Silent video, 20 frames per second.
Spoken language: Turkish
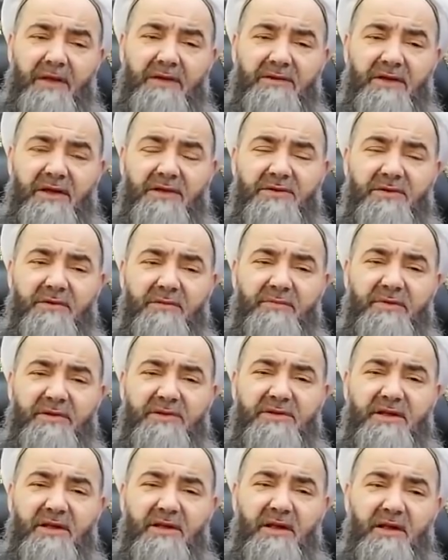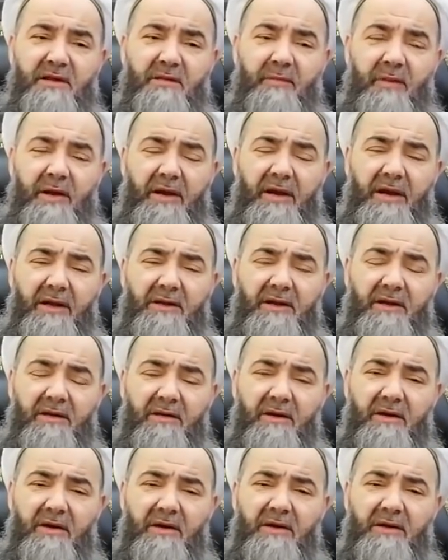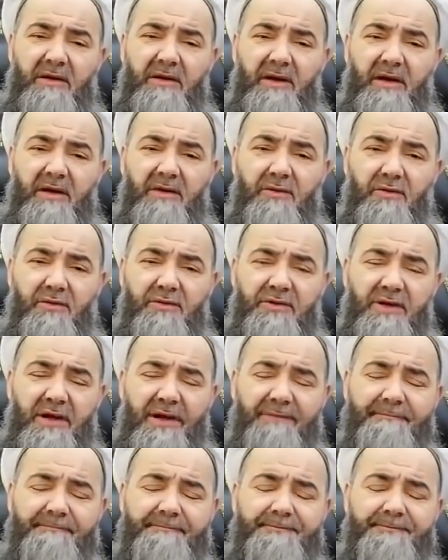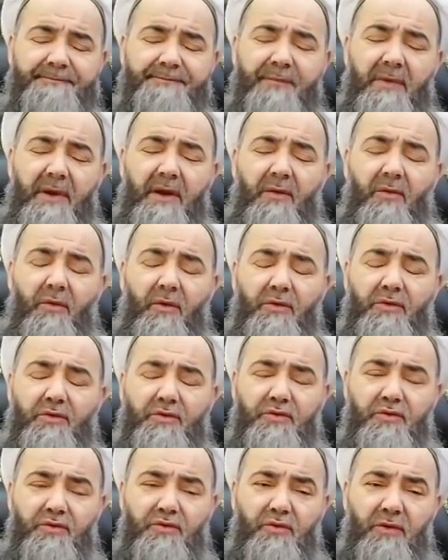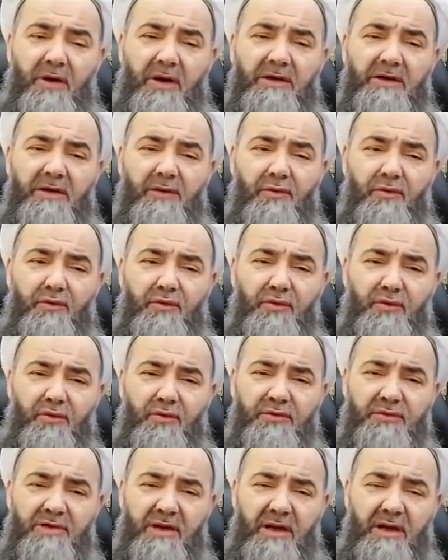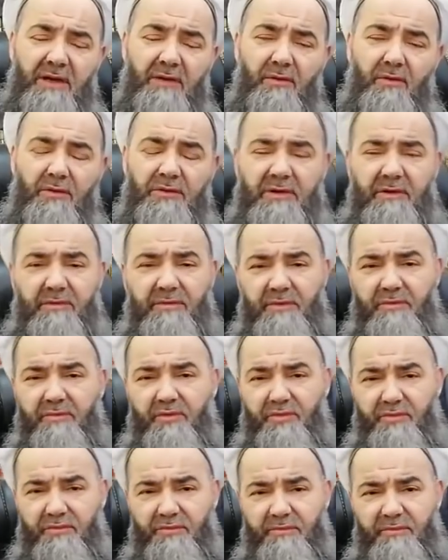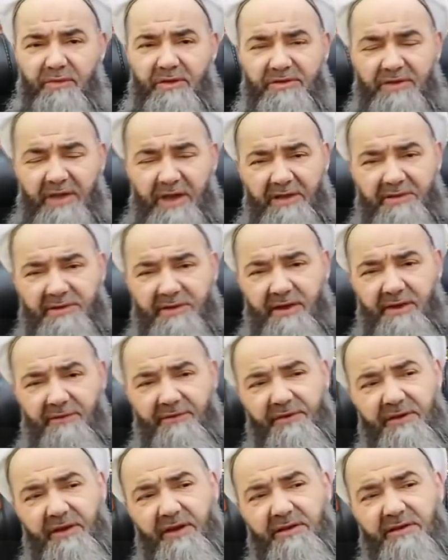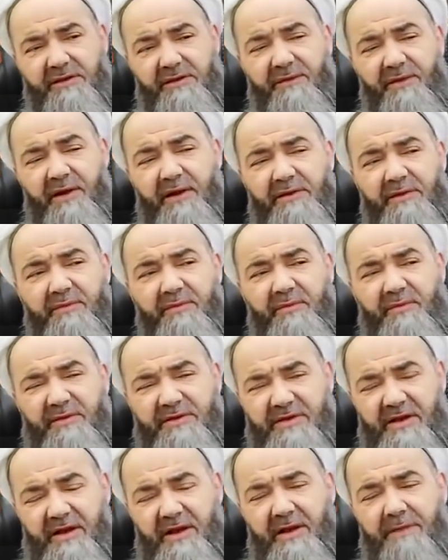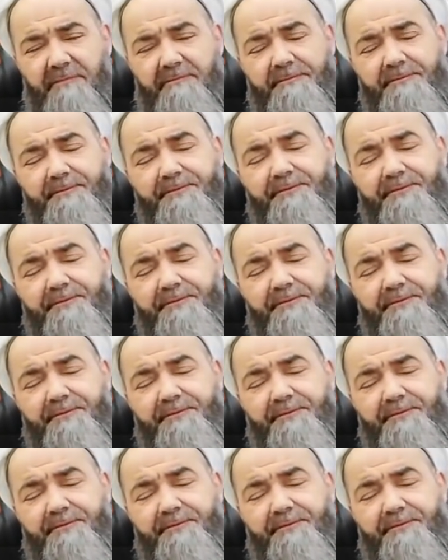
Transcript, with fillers: nasıl bir senelik belalar yağıyorsa, onun için dualar okunuyorsa, o tabii meşayih tarafından ittifaklı bir mesele.